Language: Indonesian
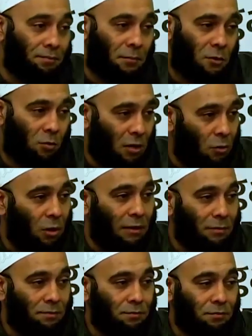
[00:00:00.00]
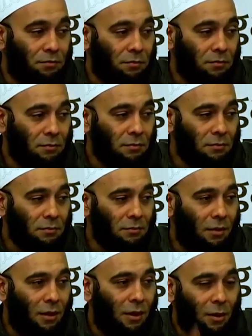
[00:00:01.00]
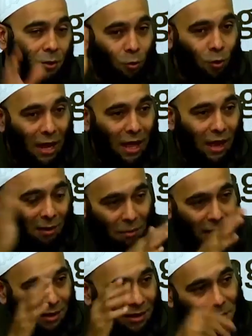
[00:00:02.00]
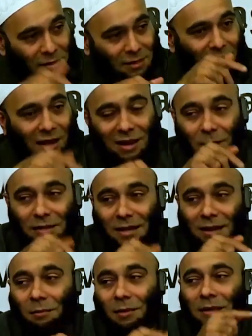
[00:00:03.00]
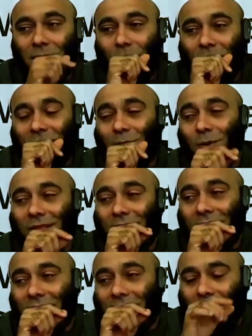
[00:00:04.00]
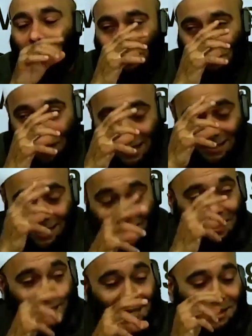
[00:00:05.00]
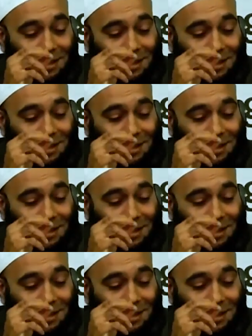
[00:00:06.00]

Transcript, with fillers: semua gula gula, lemak. Tapi kenapa sekarang banyak wanita-wanita bermasalah di